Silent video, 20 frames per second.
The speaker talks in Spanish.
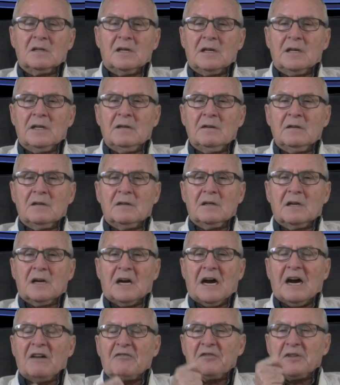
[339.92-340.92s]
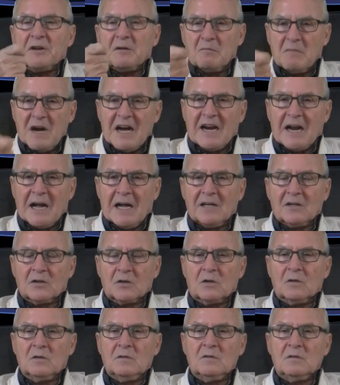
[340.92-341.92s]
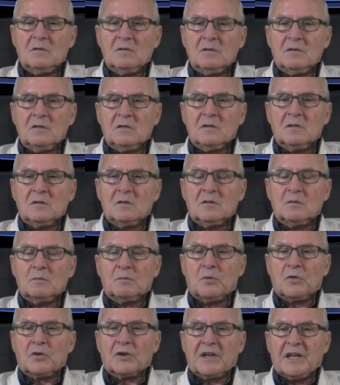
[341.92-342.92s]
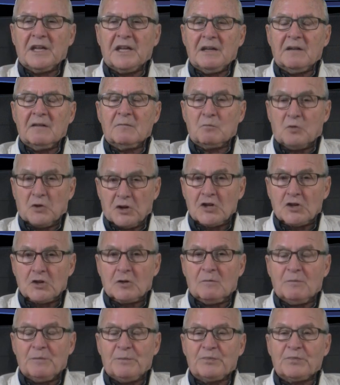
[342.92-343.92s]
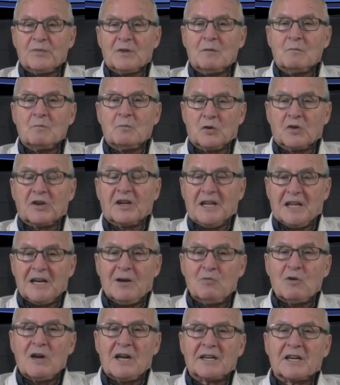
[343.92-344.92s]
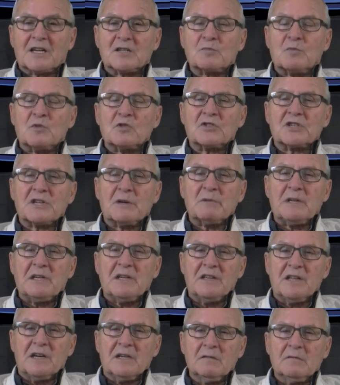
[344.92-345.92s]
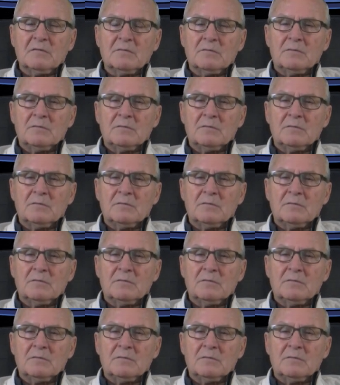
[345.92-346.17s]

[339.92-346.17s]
¿eh? afirmar algo, porque, por eso, porque era una responsabilidad.